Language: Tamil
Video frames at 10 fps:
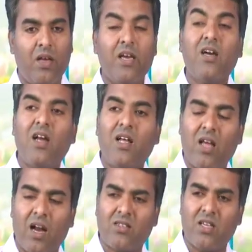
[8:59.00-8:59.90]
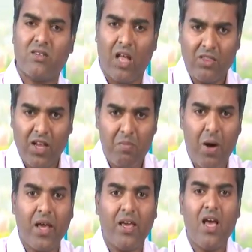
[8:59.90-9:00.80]
இங்கிலாந்து அரசன்
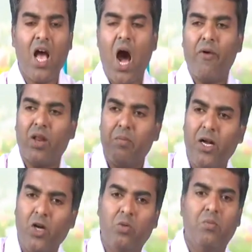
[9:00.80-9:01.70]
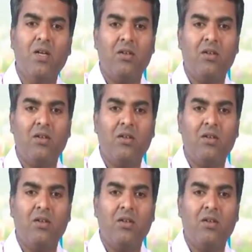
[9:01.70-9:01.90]
தந்திரமாய் அவரை மீண்டும்